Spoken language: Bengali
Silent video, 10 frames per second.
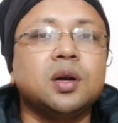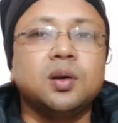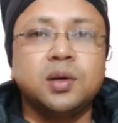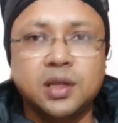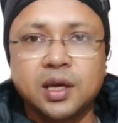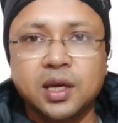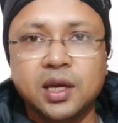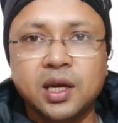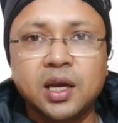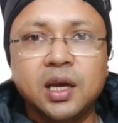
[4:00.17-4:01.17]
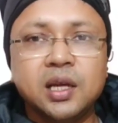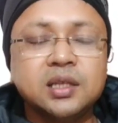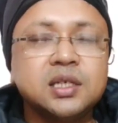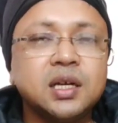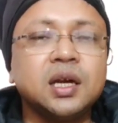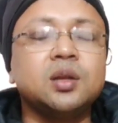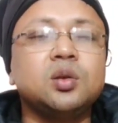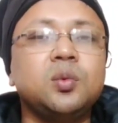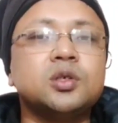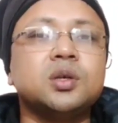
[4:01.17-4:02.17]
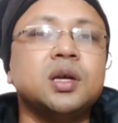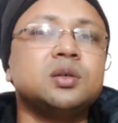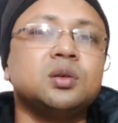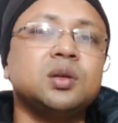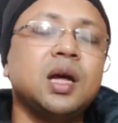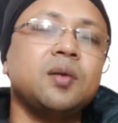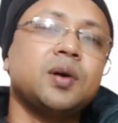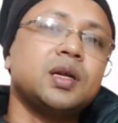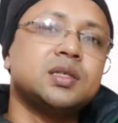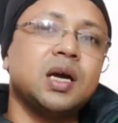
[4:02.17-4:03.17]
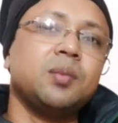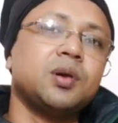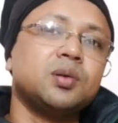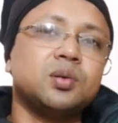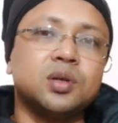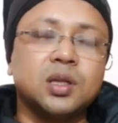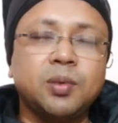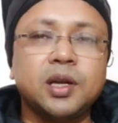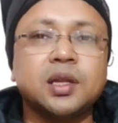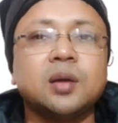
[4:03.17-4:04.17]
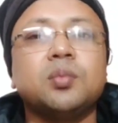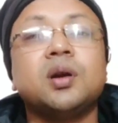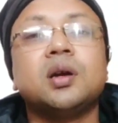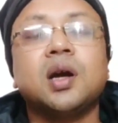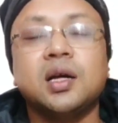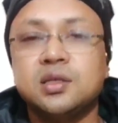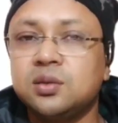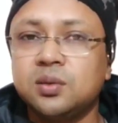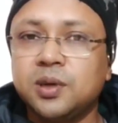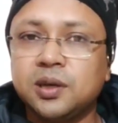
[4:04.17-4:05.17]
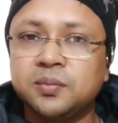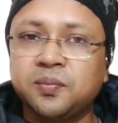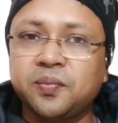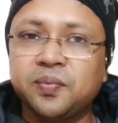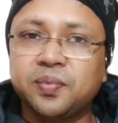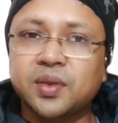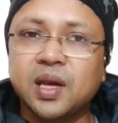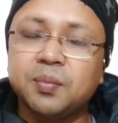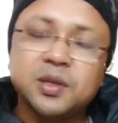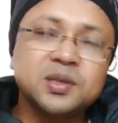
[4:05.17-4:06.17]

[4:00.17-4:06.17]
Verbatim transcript: করা হয়ে থাকে যে সেটা দু বছরে যতটা অ্যাভারেজ আপ ডাউন করতে পারে তারপর আর কাজই করবে না আপনি